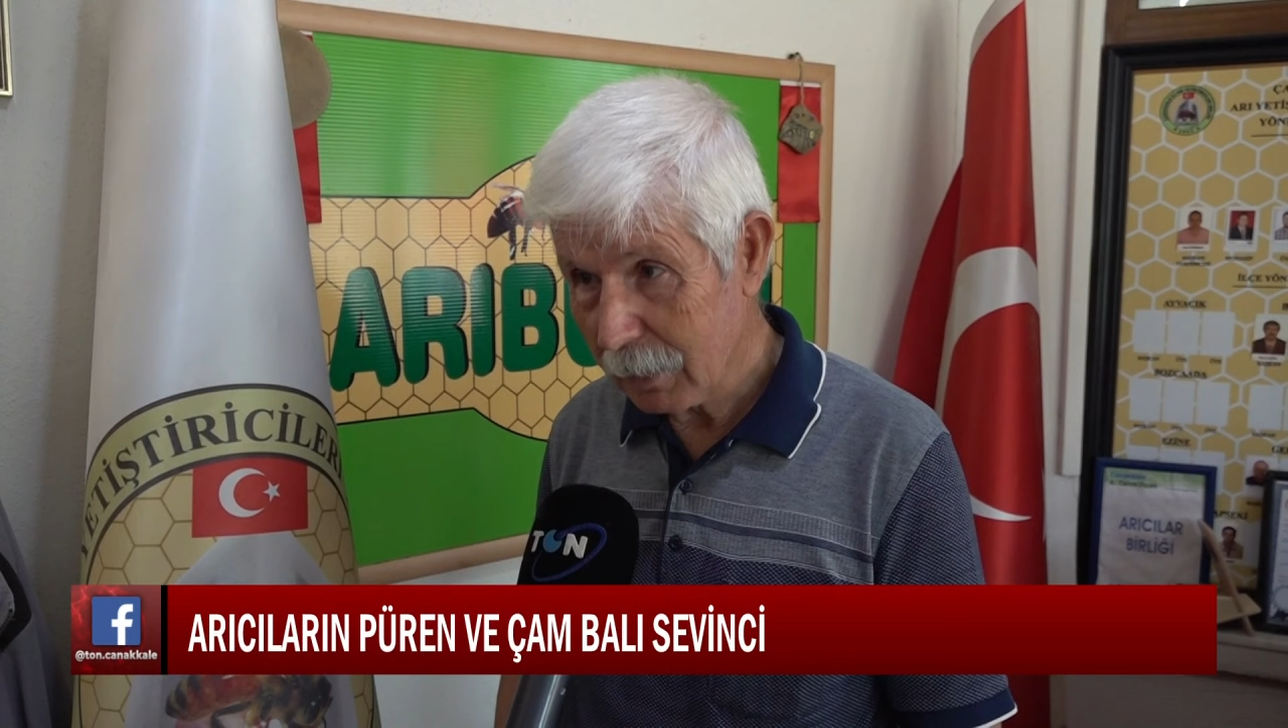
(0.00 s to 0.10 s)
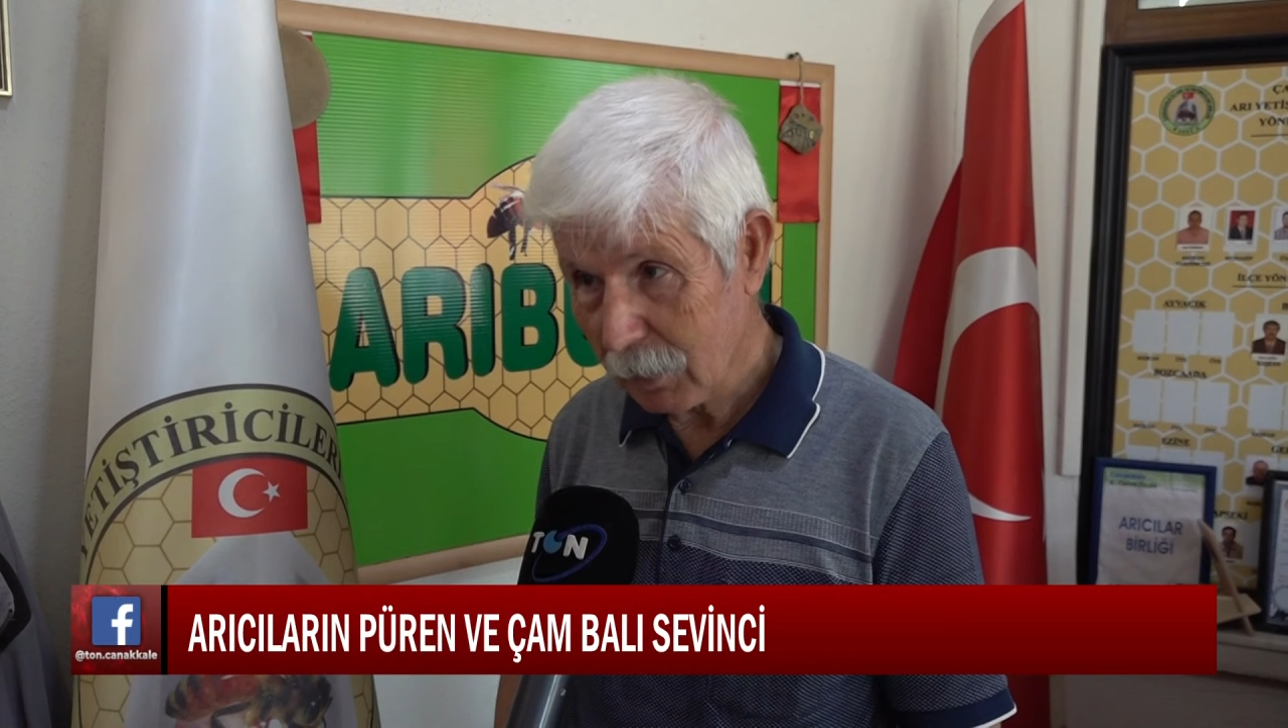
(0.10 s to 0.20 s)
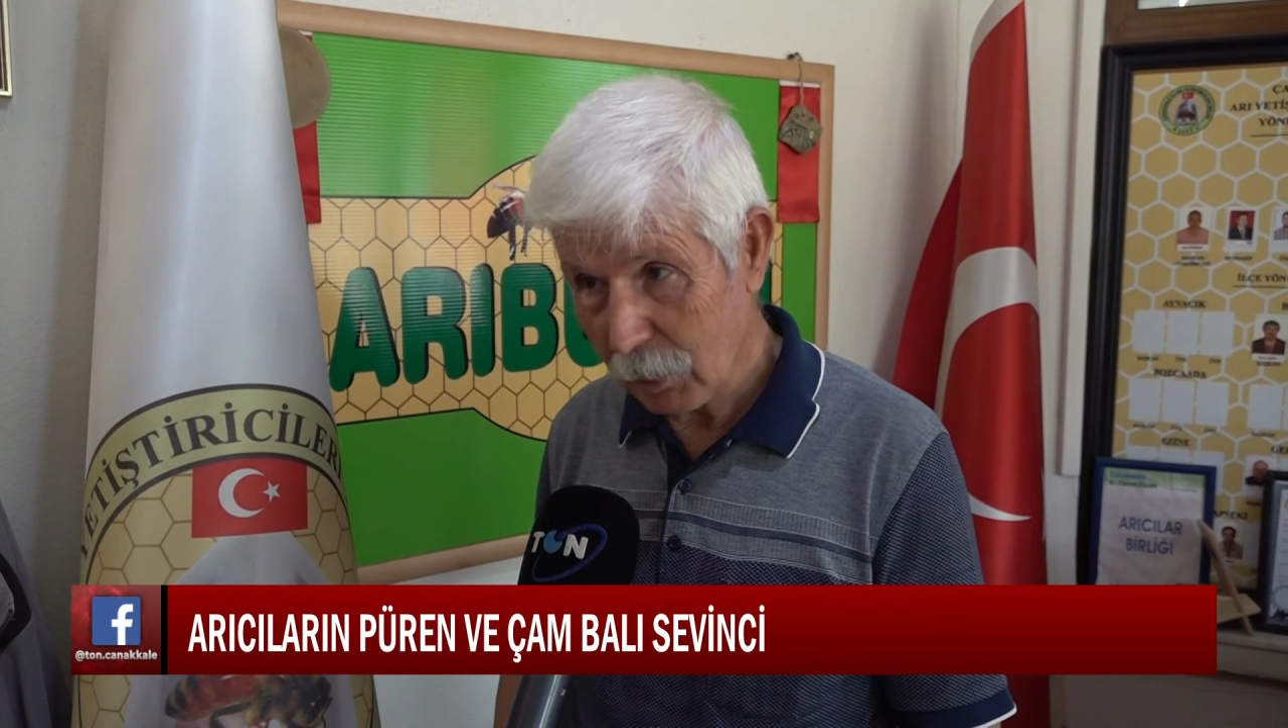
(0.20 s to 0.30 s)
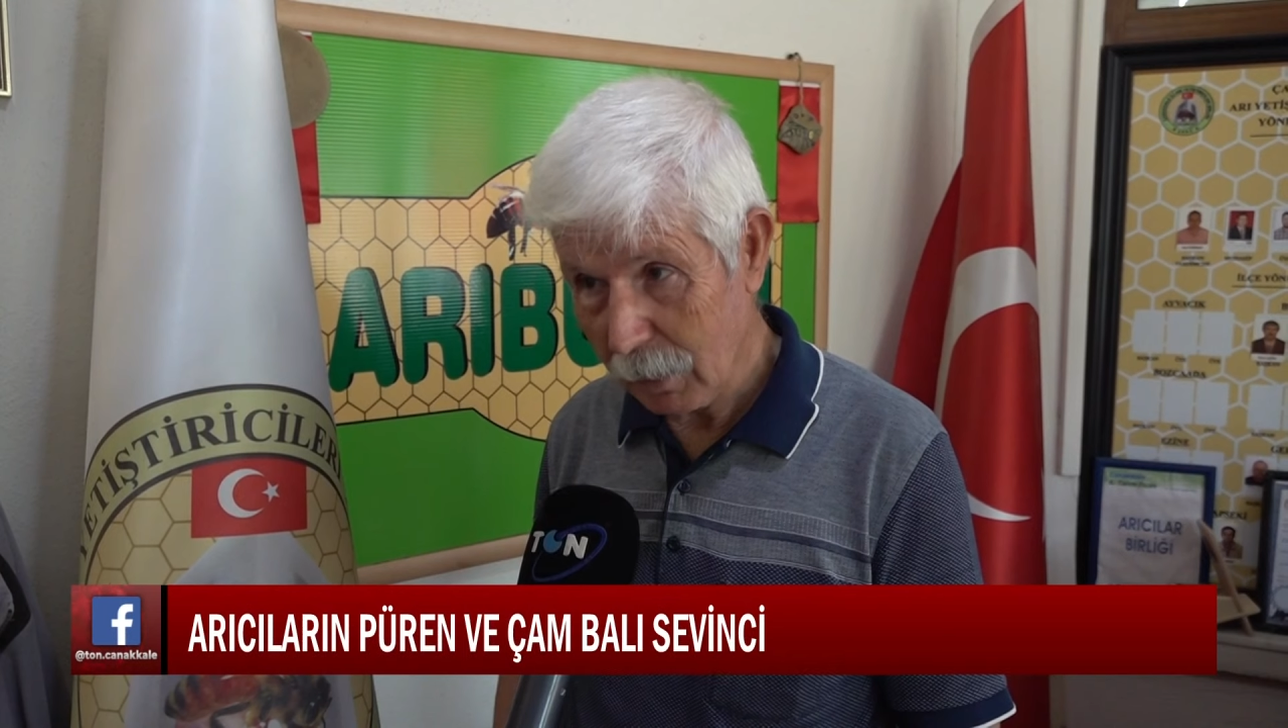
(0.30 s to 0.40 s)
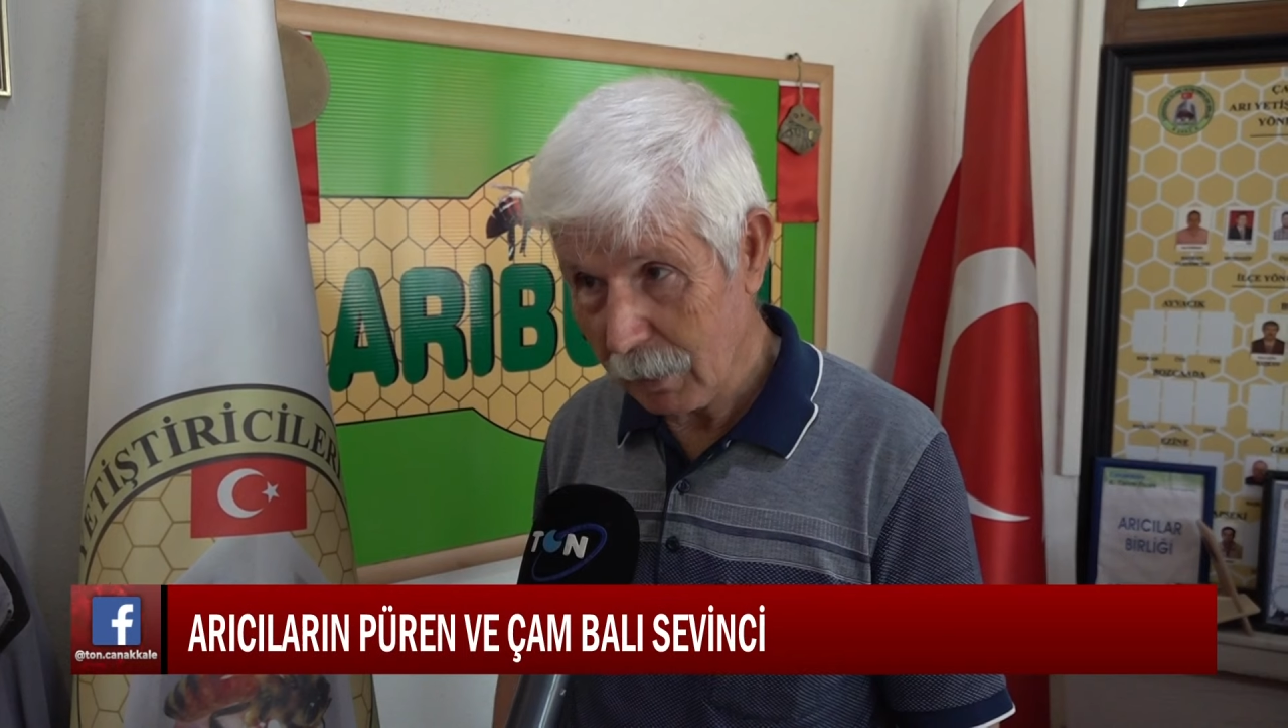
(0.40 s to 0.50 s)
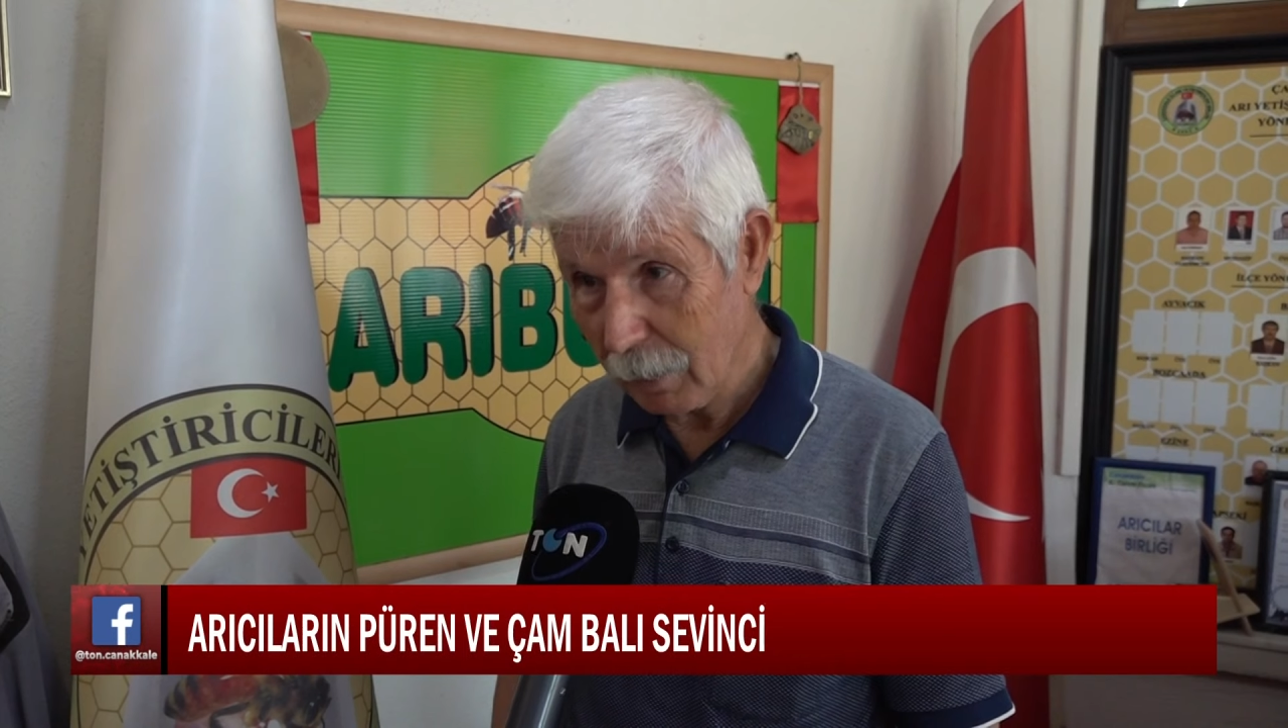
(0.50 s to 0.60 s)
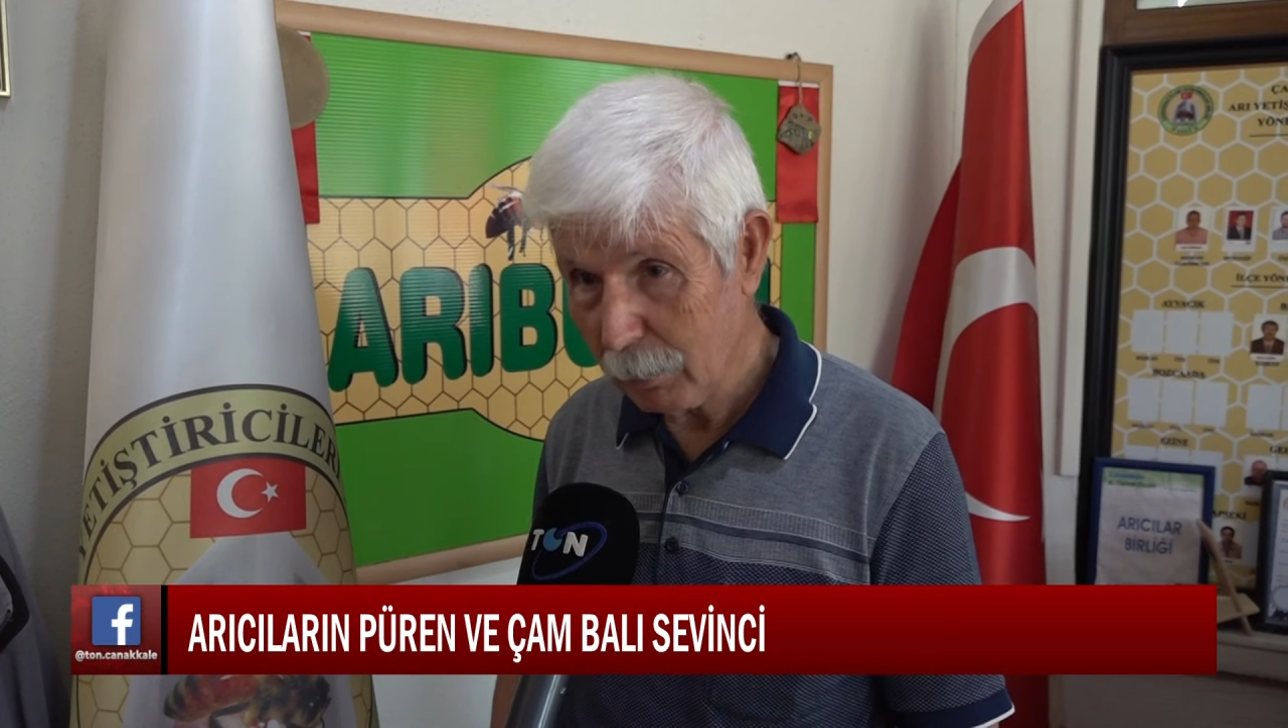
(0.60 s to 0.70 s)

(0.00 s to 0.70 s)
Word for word: inşallah